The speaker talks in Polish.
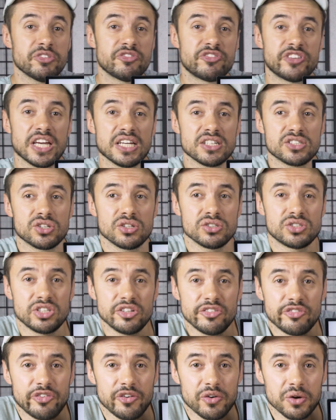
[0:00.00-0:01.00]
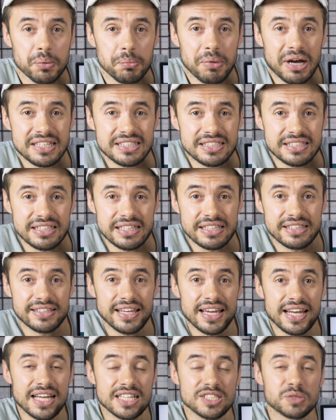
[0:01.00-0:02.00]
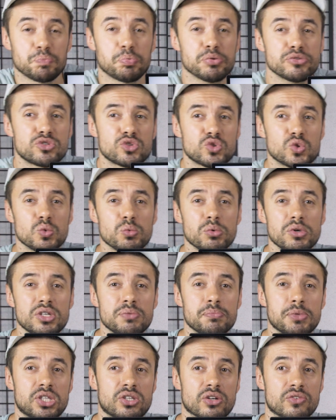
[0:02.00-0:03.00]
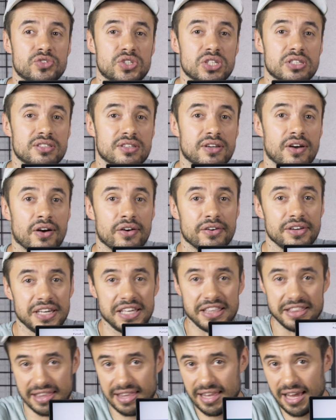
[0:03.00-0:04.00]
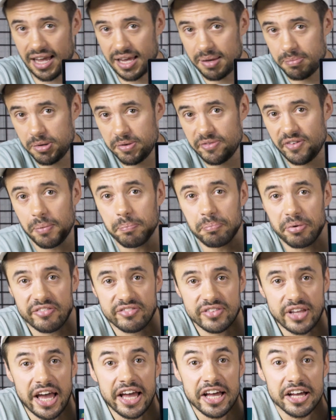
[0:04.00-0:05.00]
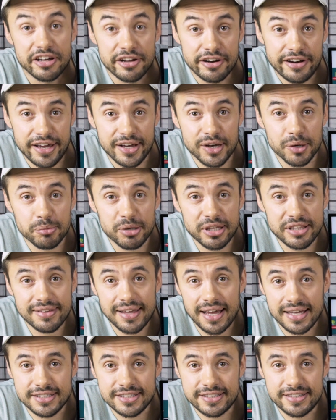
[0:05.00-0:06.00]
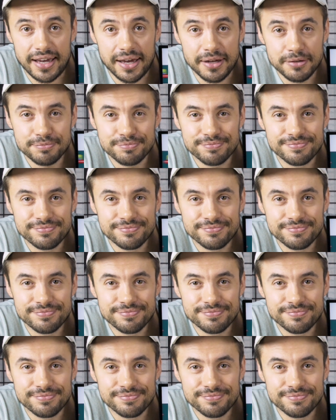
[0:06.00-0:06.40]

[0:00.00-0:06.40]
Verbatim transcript: większość informacji, teraz podsumujmy to wszystko i dajmy Wam pewne rekomendacje.